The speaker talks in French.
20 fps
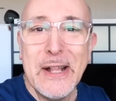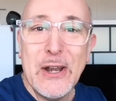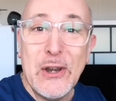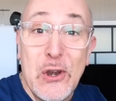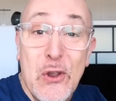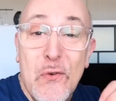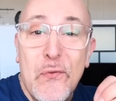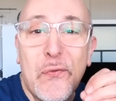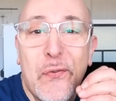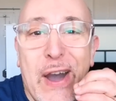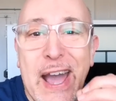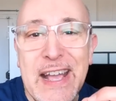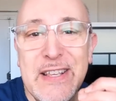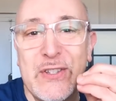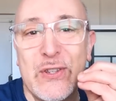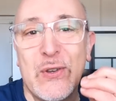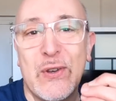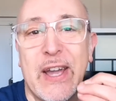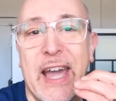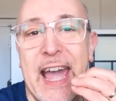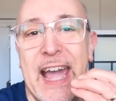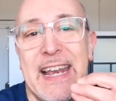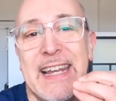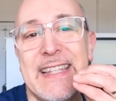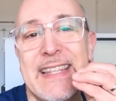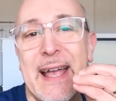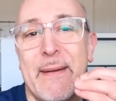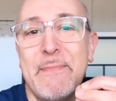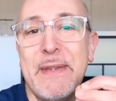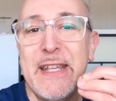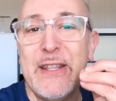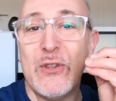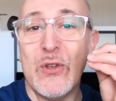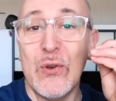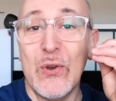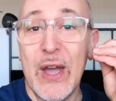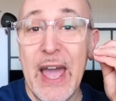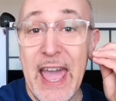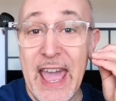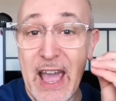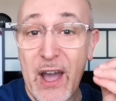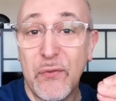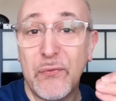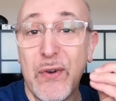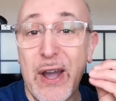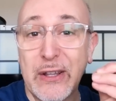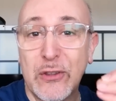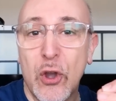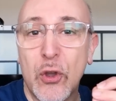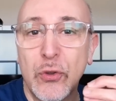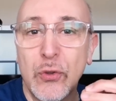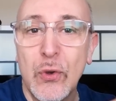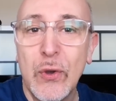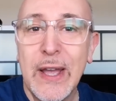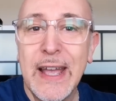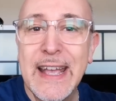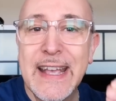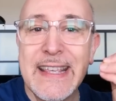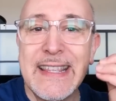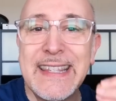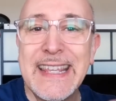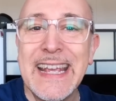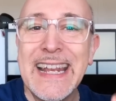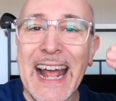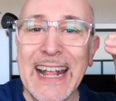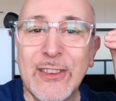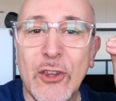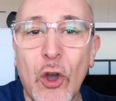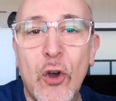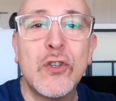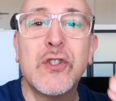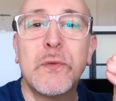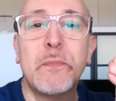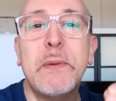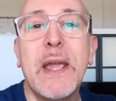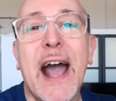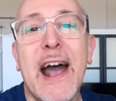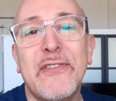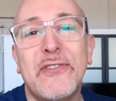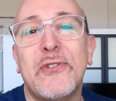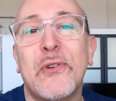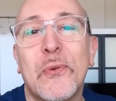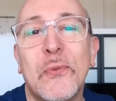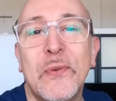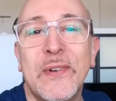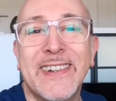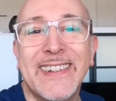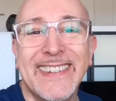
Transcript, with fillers: Le vrai secret, les amis de Air Factor 2, c'est la transpiration.